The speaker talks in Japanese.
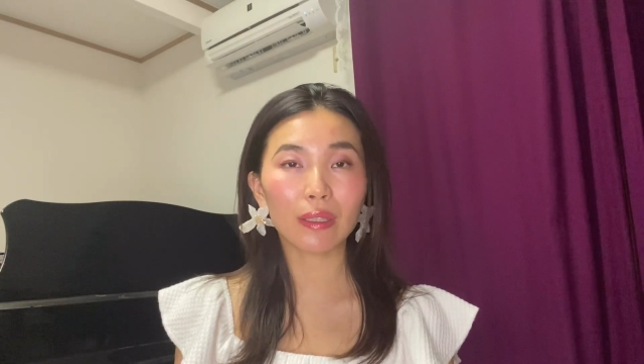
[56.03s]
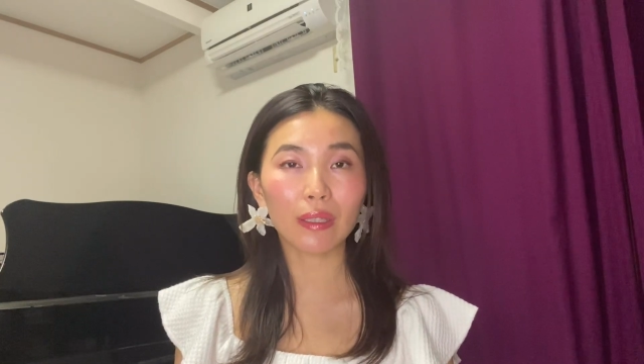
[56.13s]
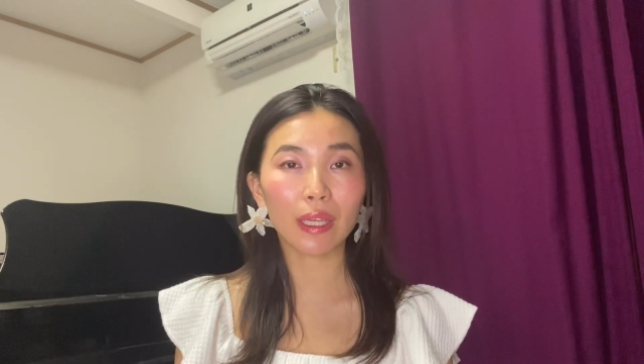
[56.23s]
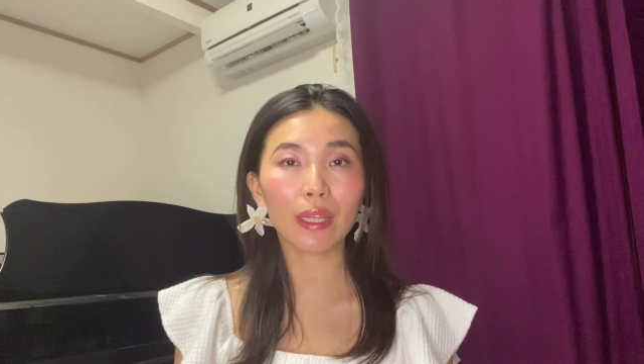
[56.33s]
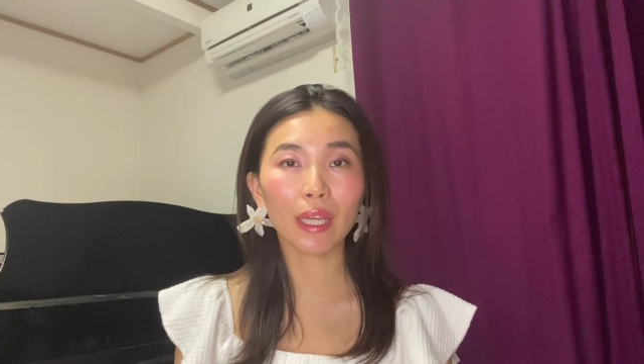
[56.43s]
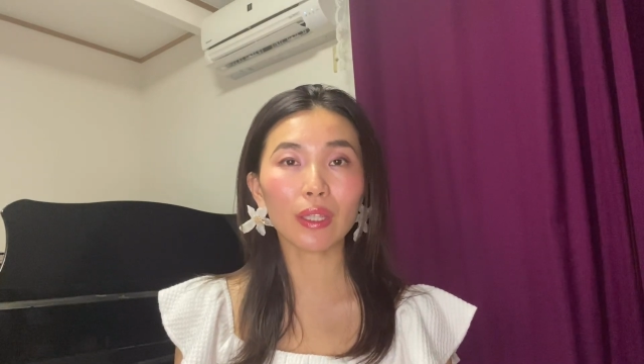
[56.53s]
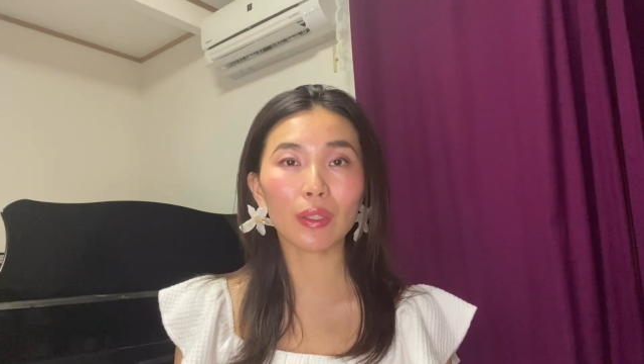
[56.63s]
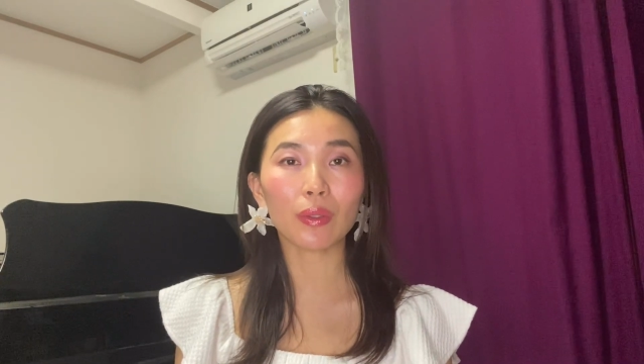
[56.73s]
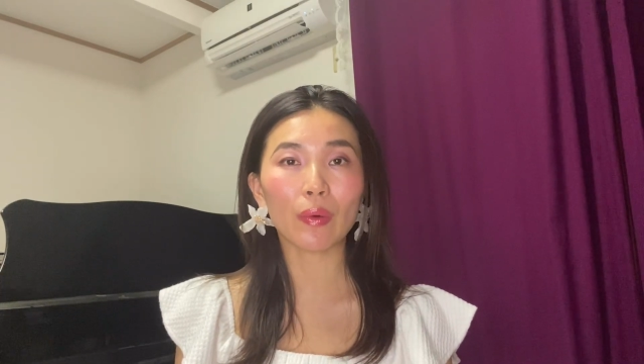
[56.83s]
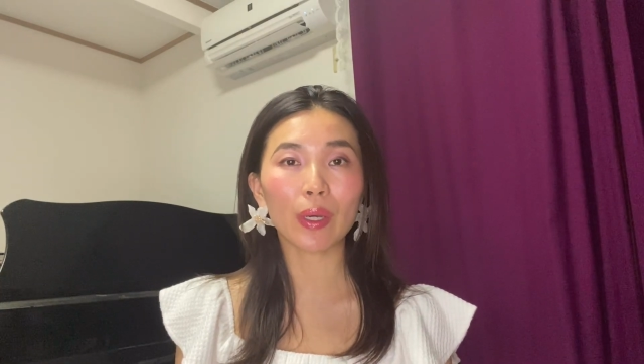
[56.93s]
いけないっ
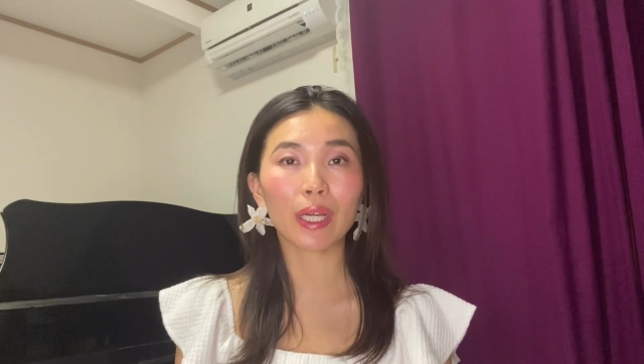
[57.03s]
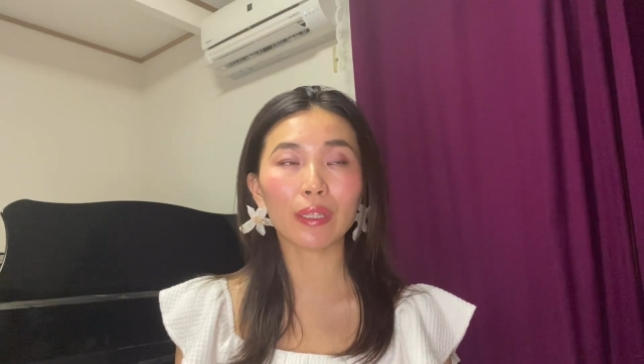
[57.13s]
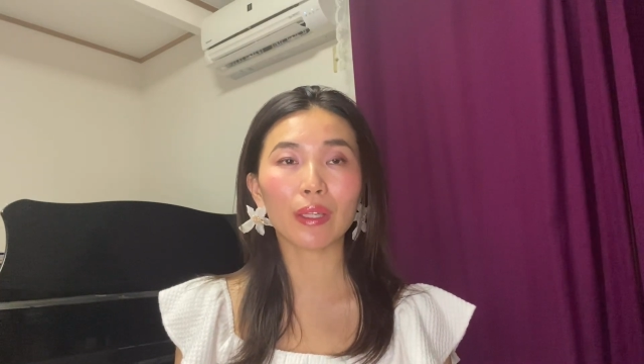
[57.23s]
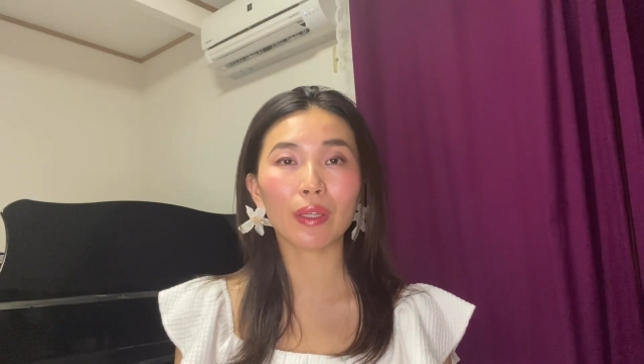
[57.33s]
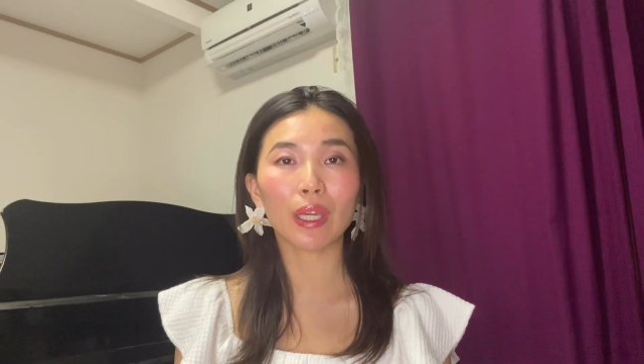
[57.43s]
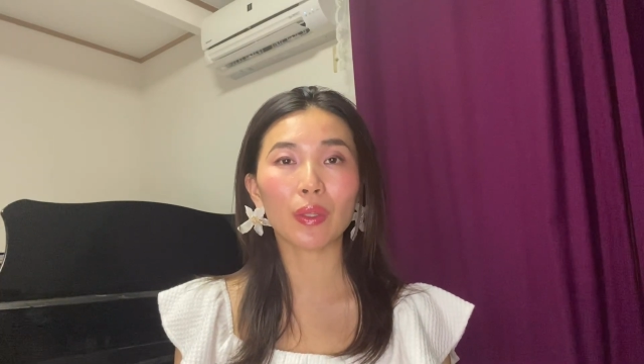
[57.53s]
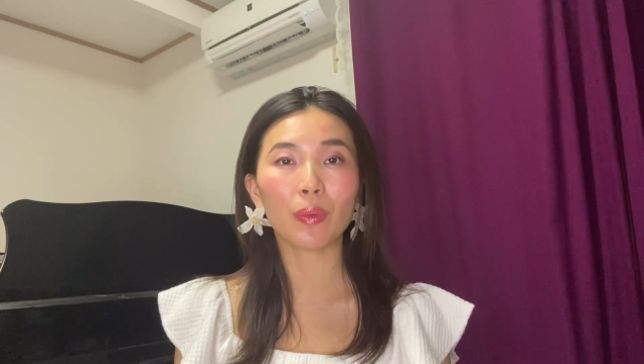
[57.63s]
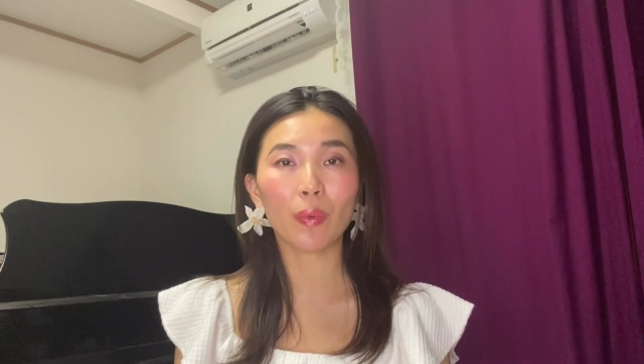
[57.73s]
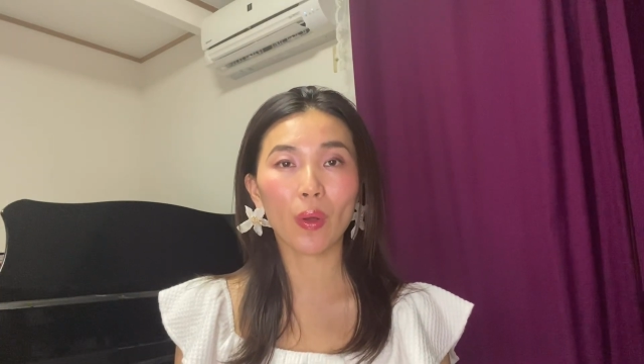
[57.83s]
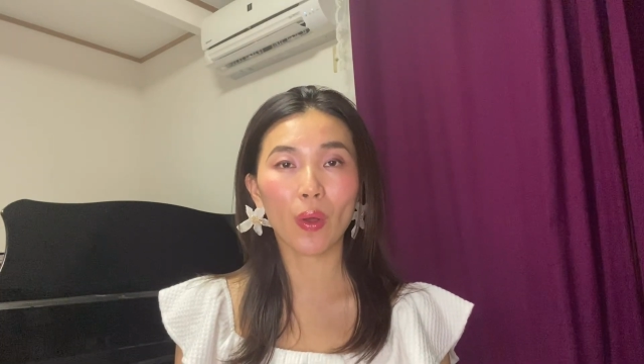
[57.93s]
ていうのは分かっているけれど
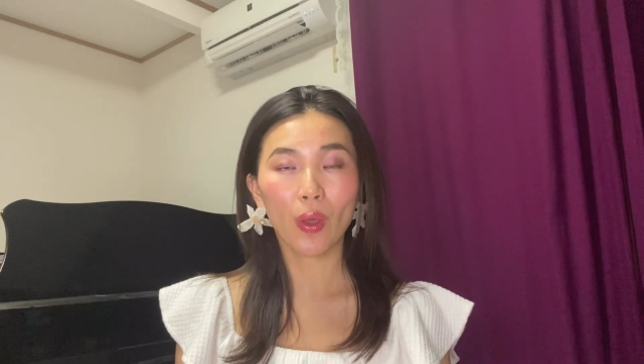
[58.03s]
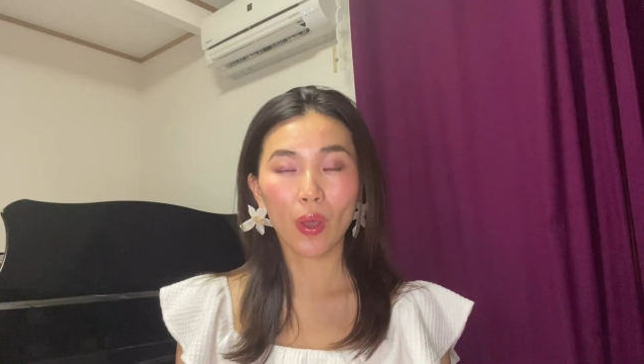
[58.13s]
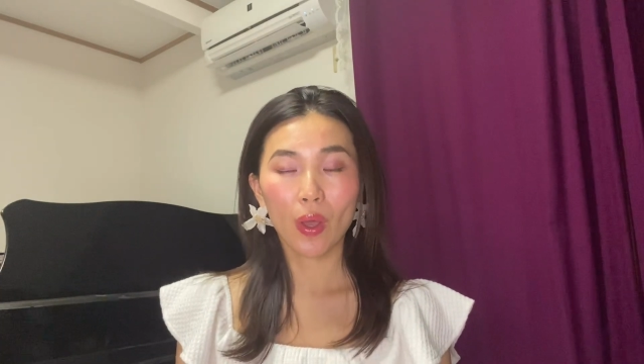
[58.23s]
も、